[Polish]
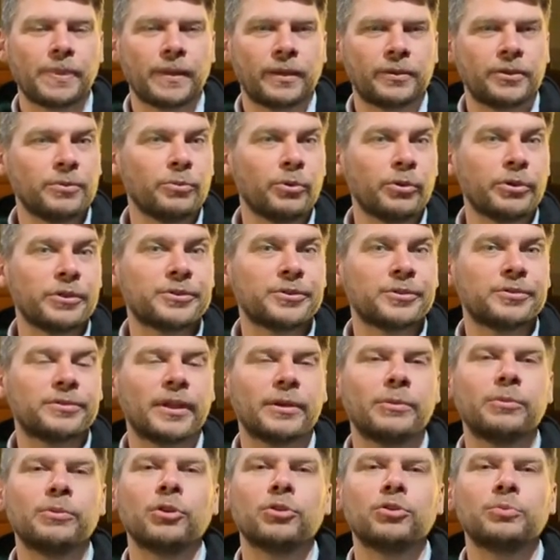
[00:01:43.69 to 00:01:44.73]
Gdy mury
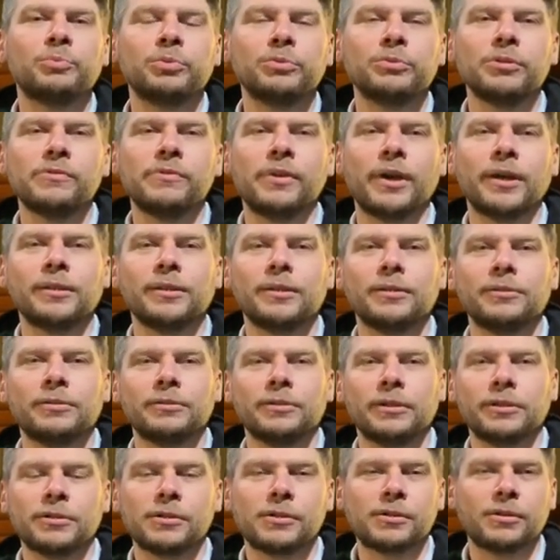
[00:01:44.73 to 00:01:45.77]
zostały odbudowane, to
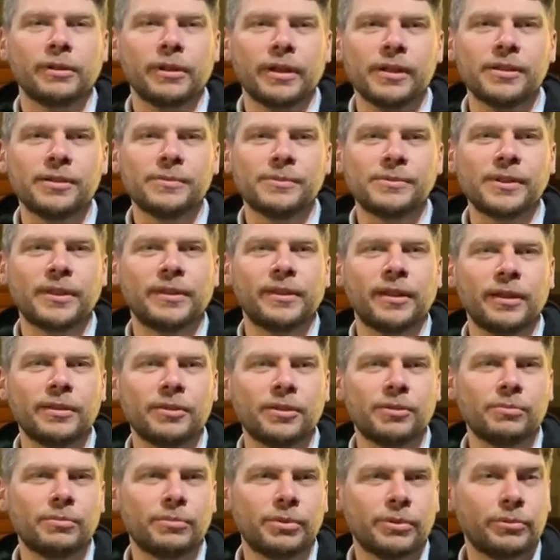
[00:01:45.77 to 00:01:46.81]
jego kolejnym
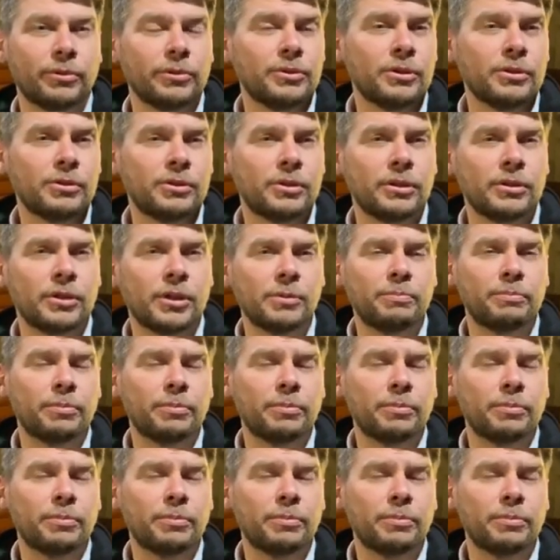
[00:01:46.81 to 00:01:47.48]
zadaniem było niesienie